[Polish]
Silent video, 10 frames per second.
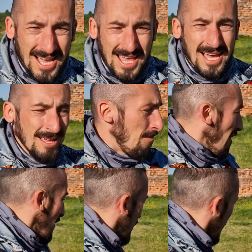A ja
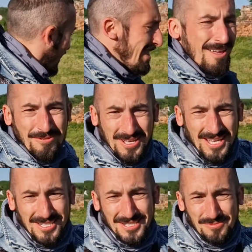mam
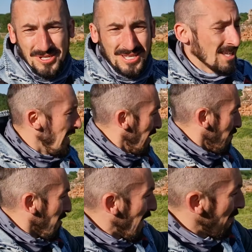najfajniejszy sprzęt,
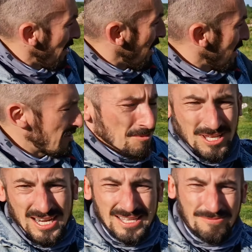bo Kamila
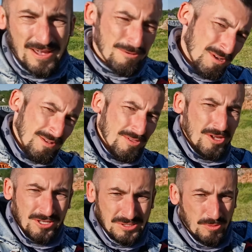skuter ADV,
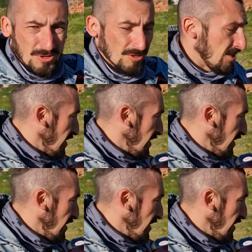no spoko